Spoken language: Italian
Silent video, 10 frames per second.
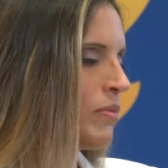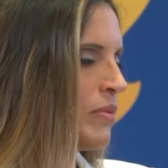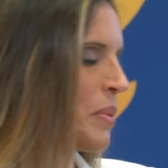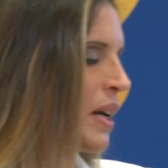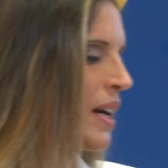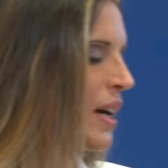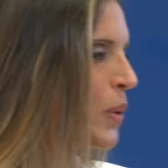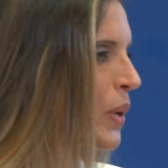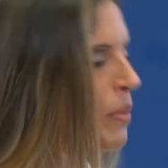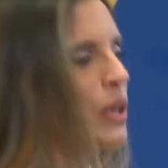vabbè, è
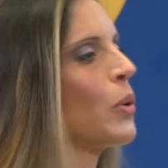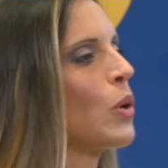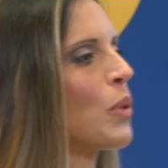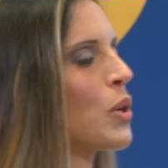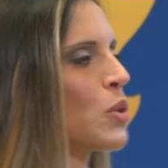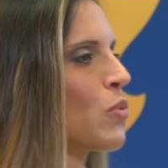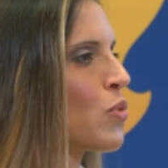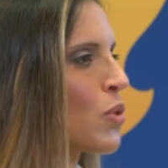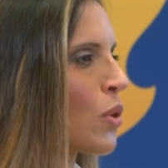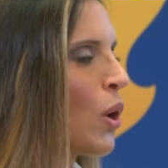ancora piccolo, però se un
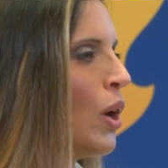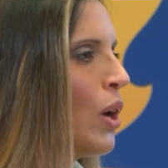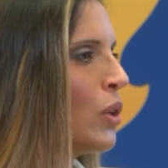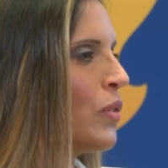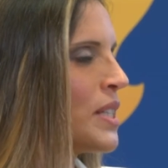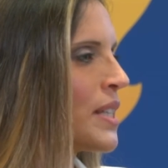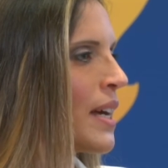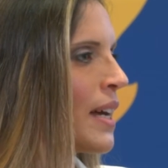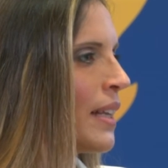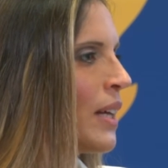giorno dovesse eh,